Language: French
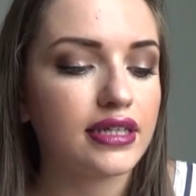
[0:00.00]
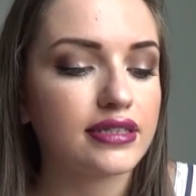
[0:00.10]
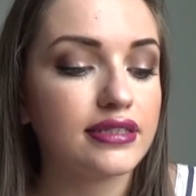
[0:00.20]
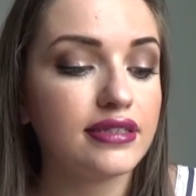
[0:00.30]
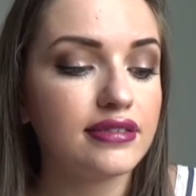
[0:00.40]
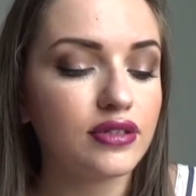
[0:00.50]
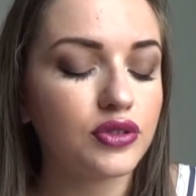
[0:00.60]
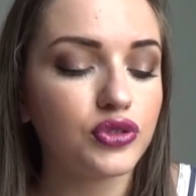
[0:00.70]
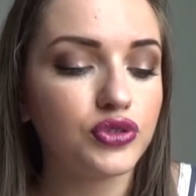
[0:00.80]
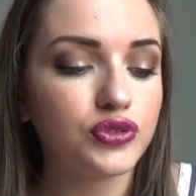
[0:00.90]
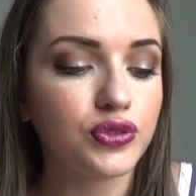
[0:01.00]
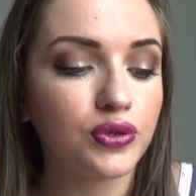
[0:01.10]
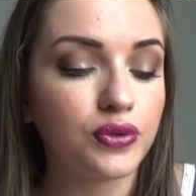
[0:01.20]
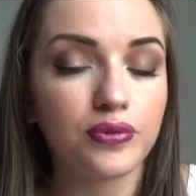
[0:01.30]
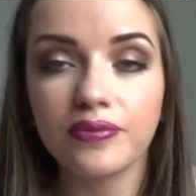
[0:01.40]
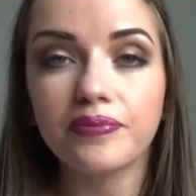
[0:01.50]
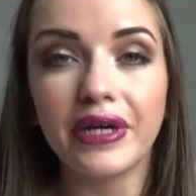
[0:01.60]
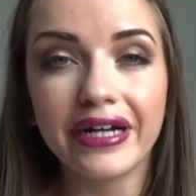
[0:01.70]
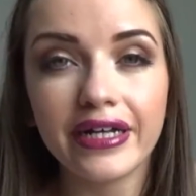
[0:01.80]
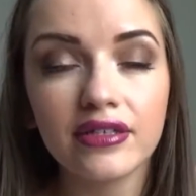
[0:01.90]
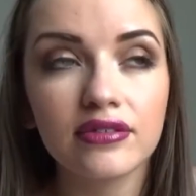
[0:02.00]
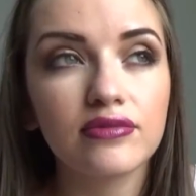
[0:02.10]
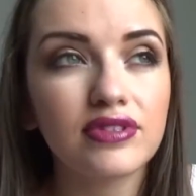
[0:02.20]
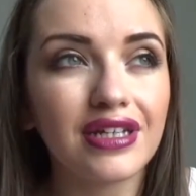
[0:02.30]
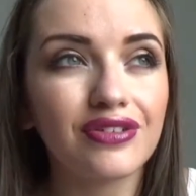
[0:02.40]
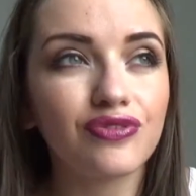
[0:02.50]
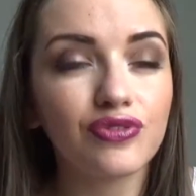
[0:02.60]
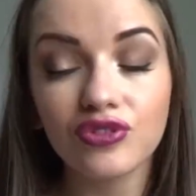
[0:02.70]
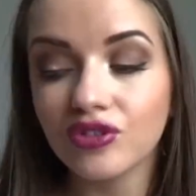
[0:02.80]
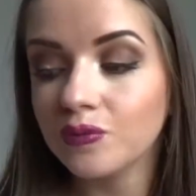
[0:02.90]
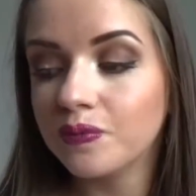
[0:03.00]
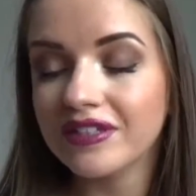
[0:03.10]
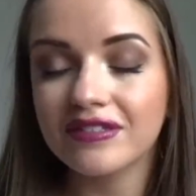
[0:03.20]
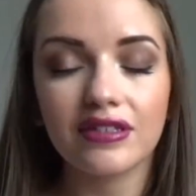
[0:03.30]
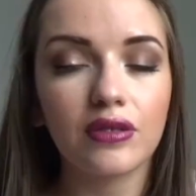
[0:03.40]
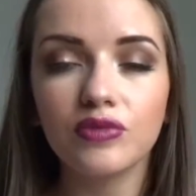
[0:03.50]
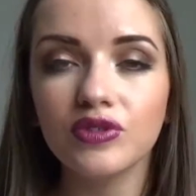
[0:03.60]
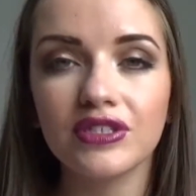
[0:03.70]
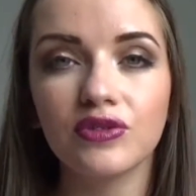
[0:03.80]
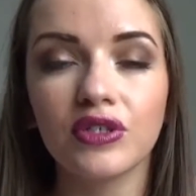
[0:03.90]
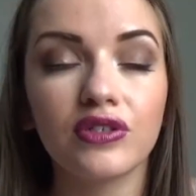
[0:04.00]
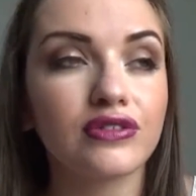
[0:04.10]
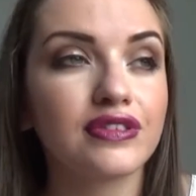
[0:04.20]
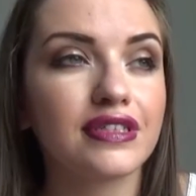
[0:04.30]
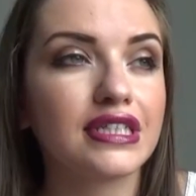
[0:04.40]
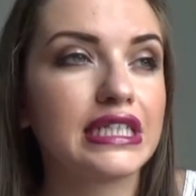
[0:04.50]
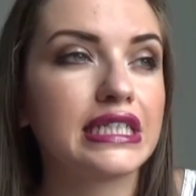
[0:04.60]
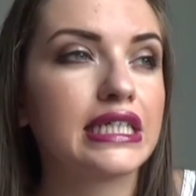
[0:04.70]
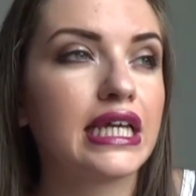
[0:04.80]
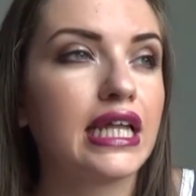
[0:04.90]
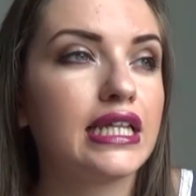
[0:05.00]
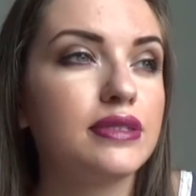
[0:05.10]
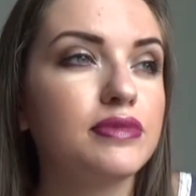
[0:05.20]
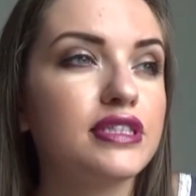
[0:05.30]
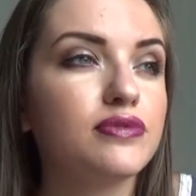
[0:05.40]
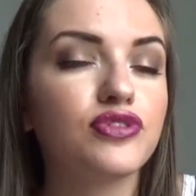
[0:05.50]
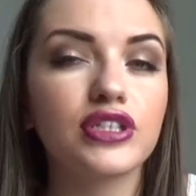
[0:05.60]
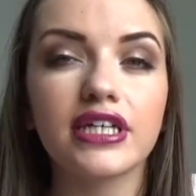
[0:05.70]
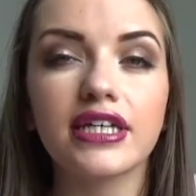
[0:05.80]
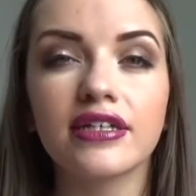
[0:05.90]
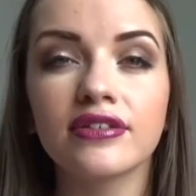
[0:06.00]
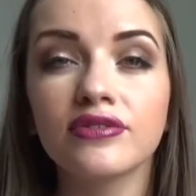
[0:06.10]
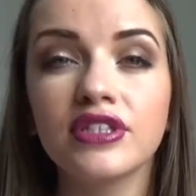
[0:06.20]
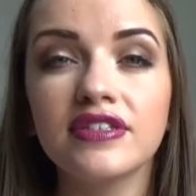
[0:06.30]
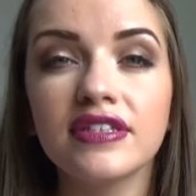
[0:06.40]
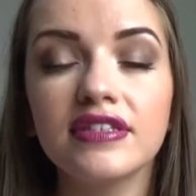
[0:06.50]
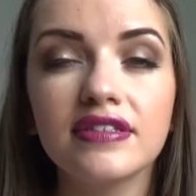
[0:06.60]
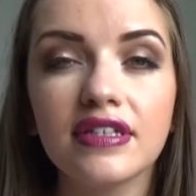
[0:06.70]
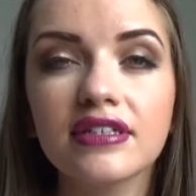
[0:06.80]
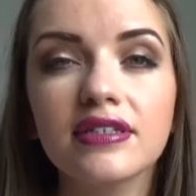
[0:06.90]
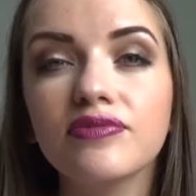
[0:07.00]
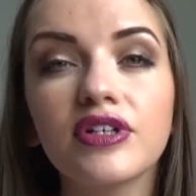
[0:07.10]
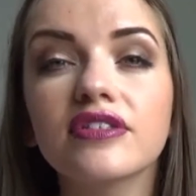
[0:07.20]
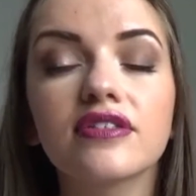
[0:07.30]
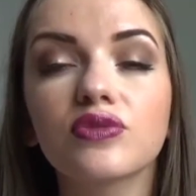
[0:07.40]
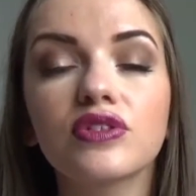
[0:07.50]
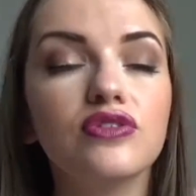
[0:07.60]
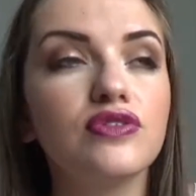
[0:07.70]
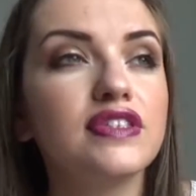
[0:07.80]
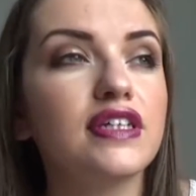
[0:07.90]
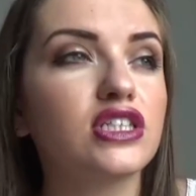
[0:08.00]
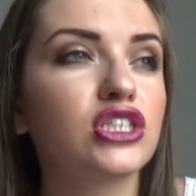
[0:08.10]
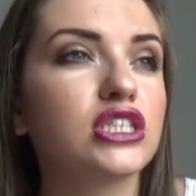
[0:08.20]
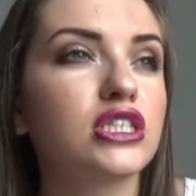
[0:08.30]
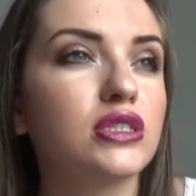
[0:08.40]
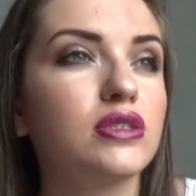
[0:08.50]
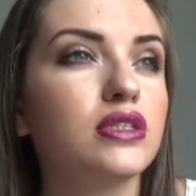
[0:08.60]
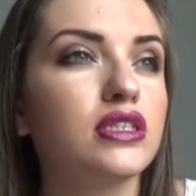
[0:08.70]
Des incrustants, pareil, ça ne fonctionne pas, c'est comme le nettoyant, c'est... Limite il me faudrait un, une esthéticienne qui me fasse un soin du visage et qui...